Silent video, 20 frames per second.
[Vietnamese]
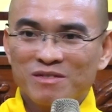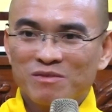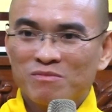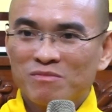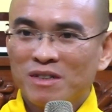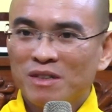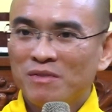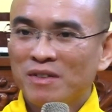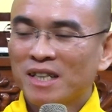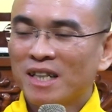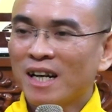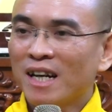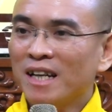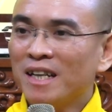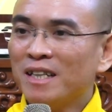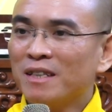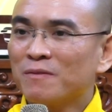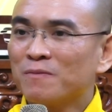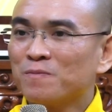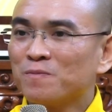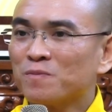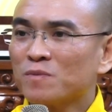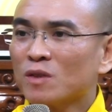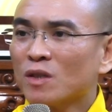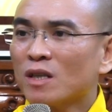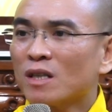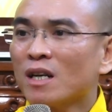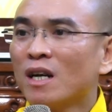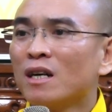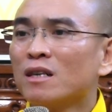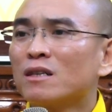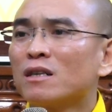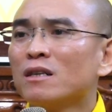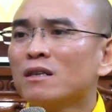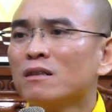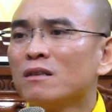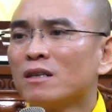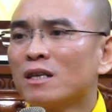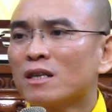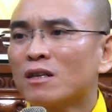Quý vị thấy không? Đời
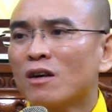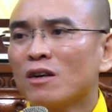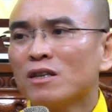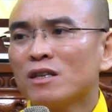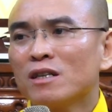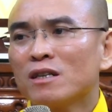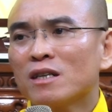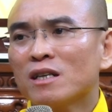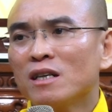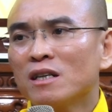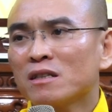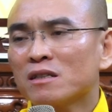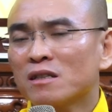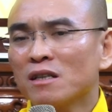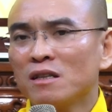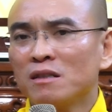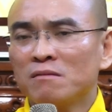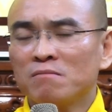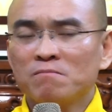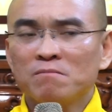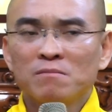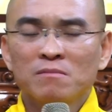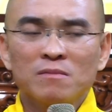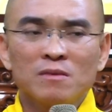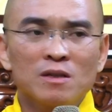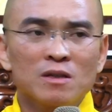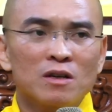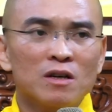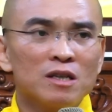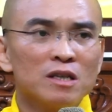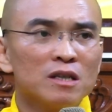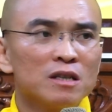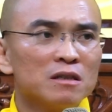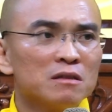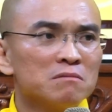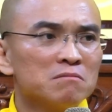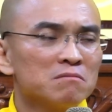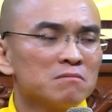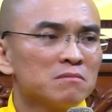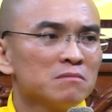thường có những cái ân tình, có
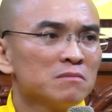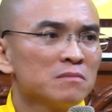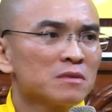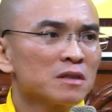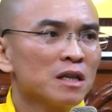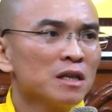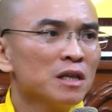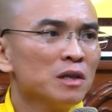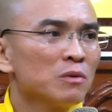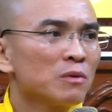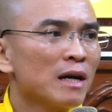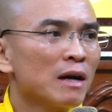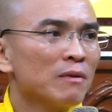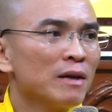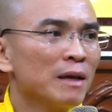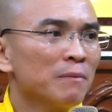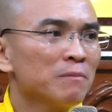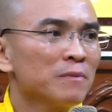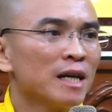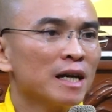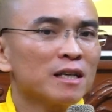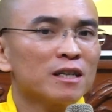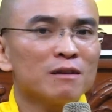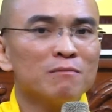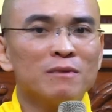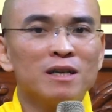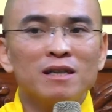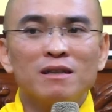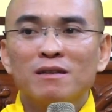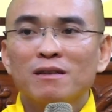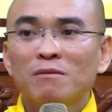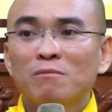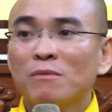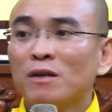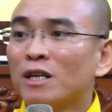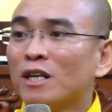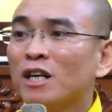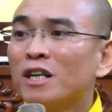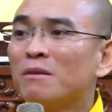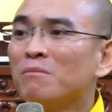những cái điều cao đẹp dành cho mình
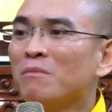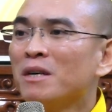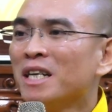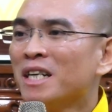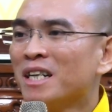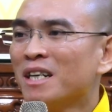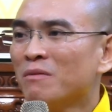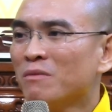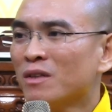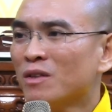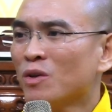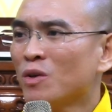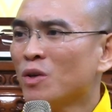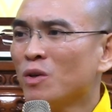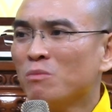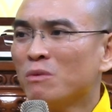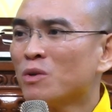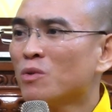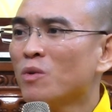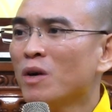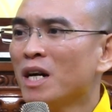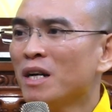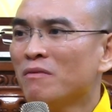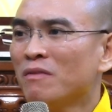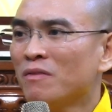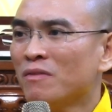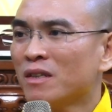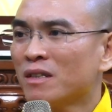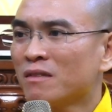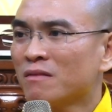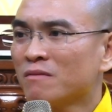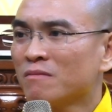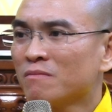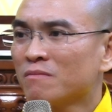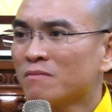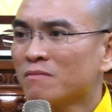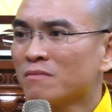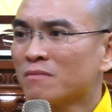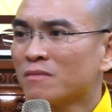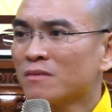ít biết lắm, đôi lúc mình quên quý vị.
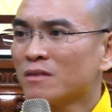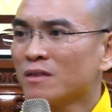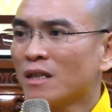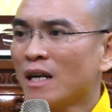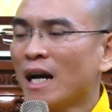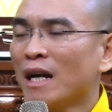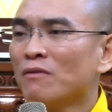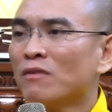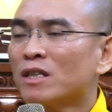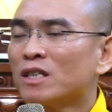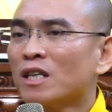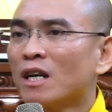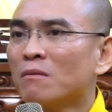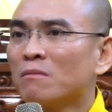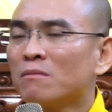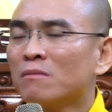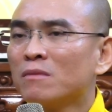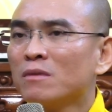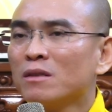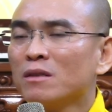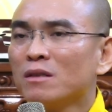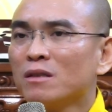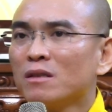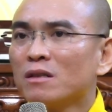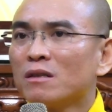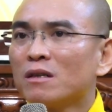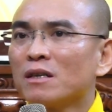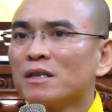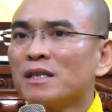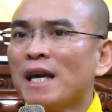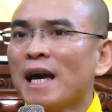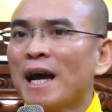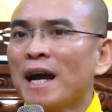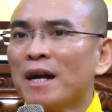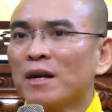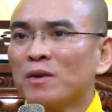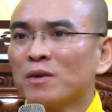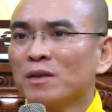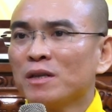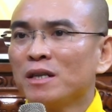Hai vợ chồng già
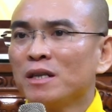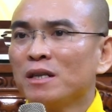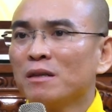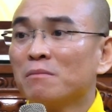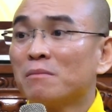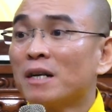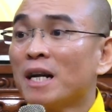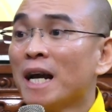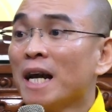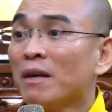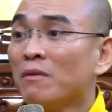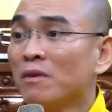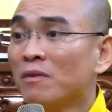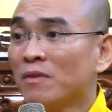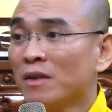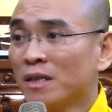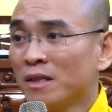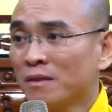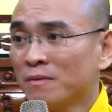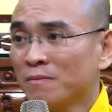rồi đi lượm rác quý vị.